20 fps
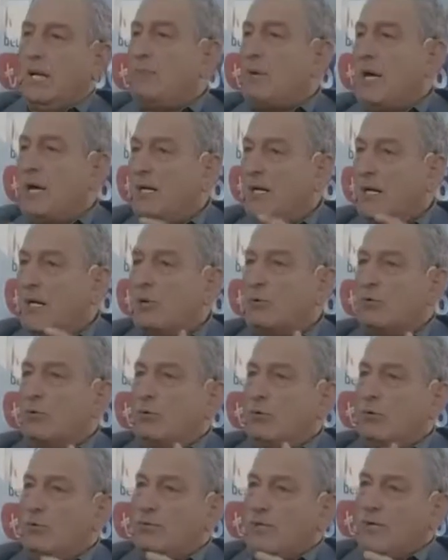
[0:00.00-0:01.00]
Em ala
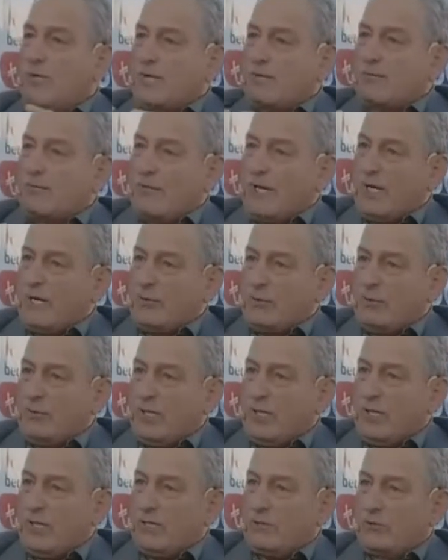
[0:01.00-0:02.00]
kulubin
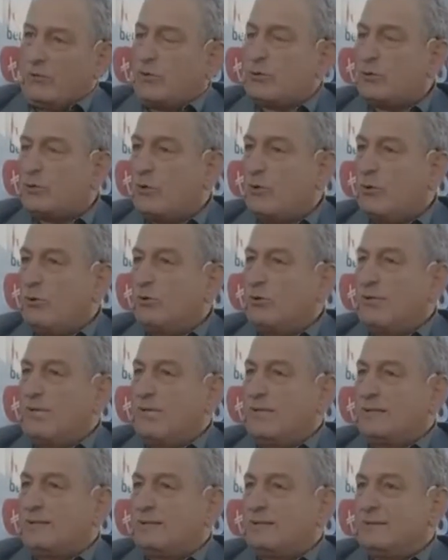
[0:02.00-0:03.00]
ekfaluha. Yoksa
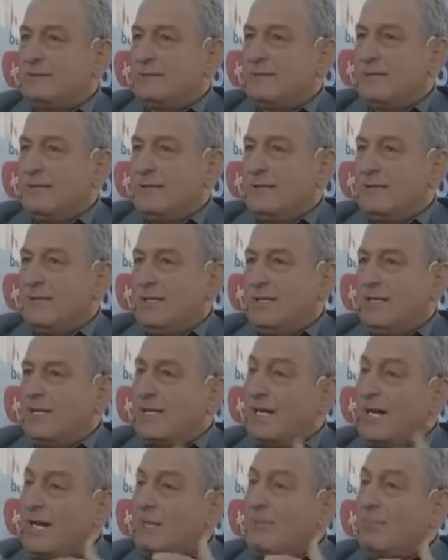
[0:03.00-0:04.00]
onların
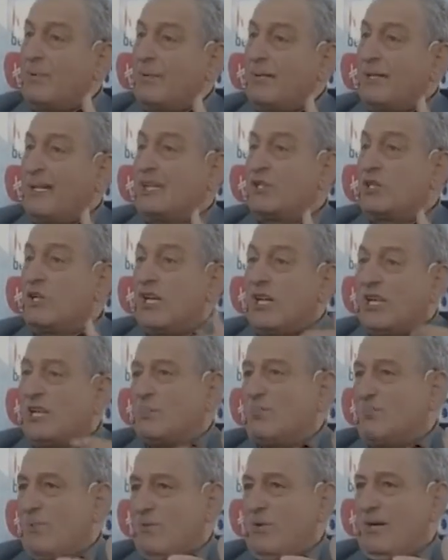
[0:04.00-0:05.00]
kalbinde
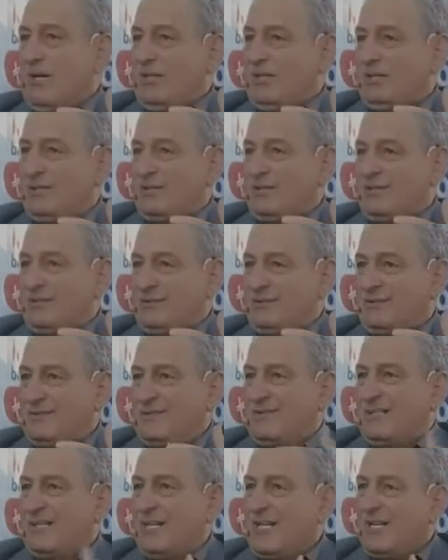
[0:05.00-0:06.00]
kilit mi var?
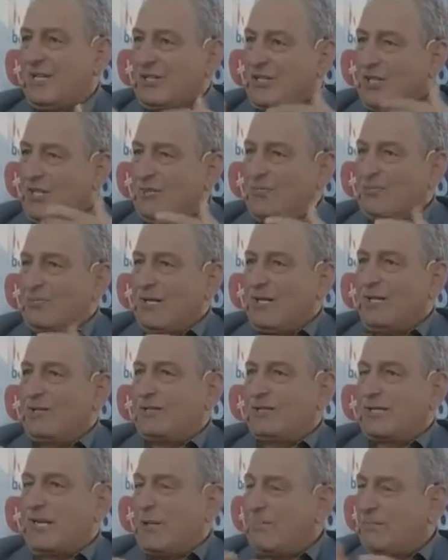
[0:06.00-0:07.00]

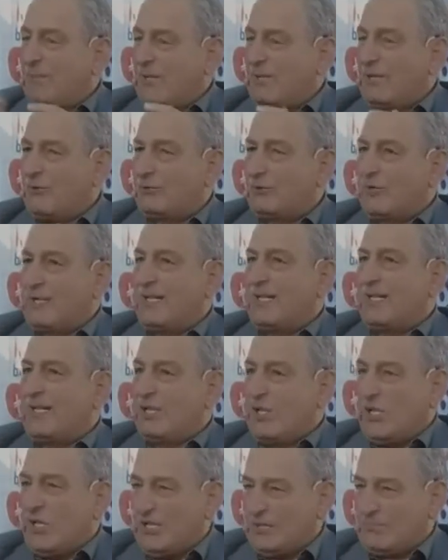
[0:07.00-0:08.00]
Kilitlerin, kalplerin üzerinde
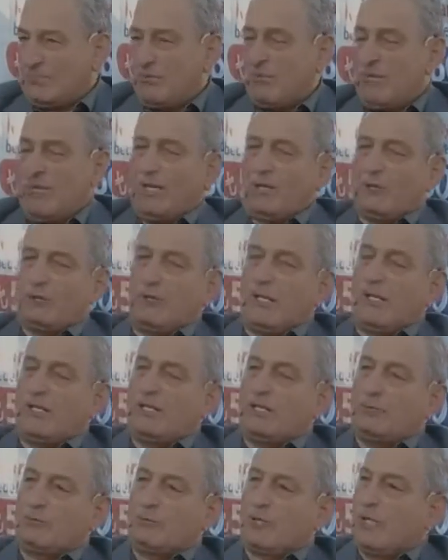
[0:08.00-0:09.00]
kilit mi var diyor
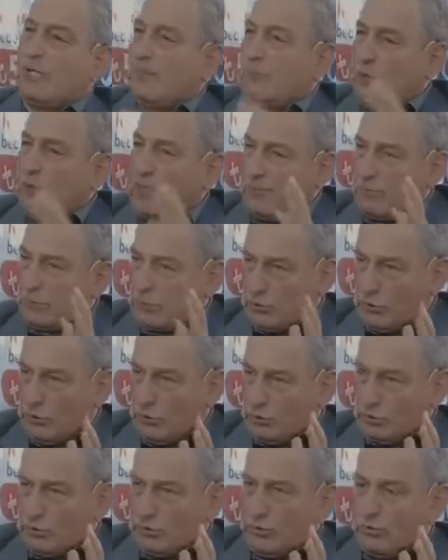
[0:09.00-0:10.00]
Allahu Teala böyle bir
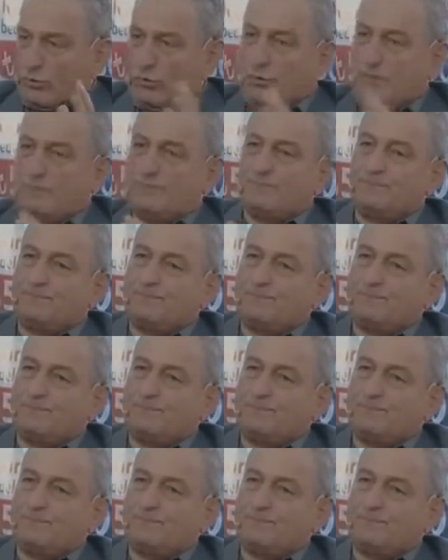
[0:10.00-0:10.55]
soru soruyor.